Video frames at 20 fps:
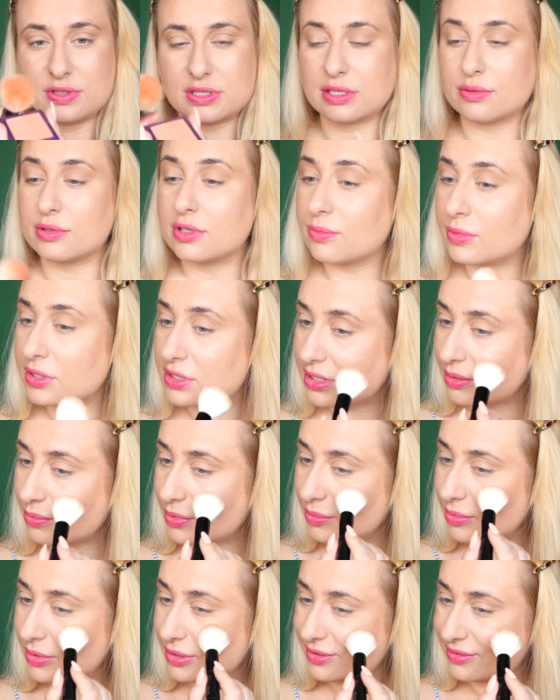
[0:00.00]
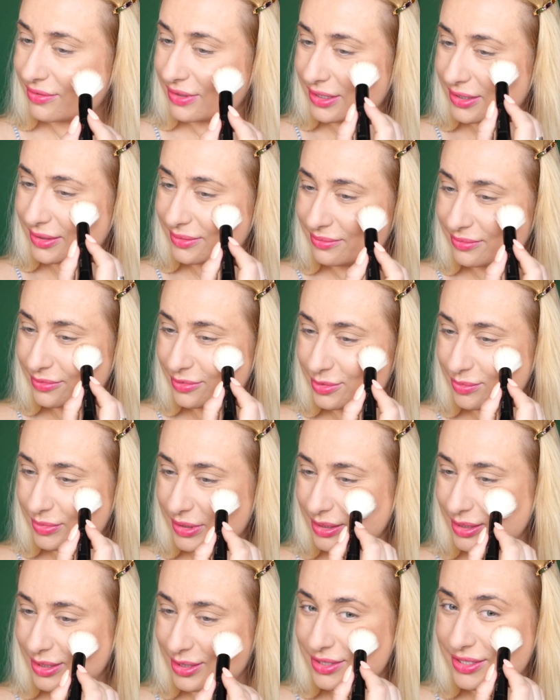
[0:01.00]
widzę, no mocno pigmentowany.
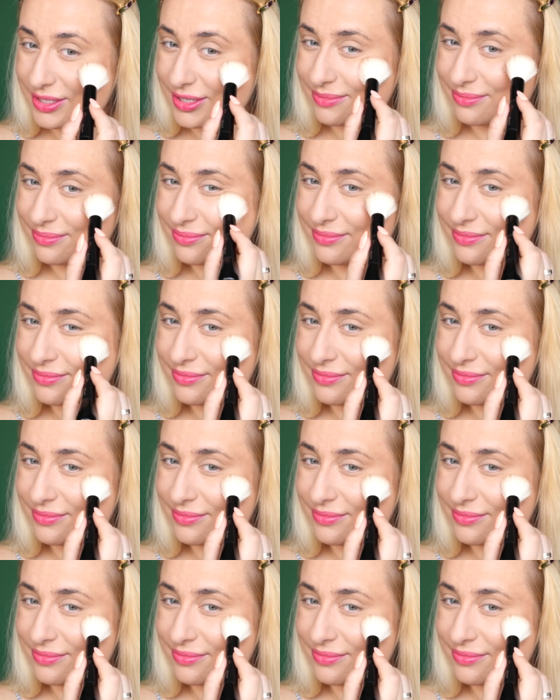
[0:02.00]
Uśmiechnij się.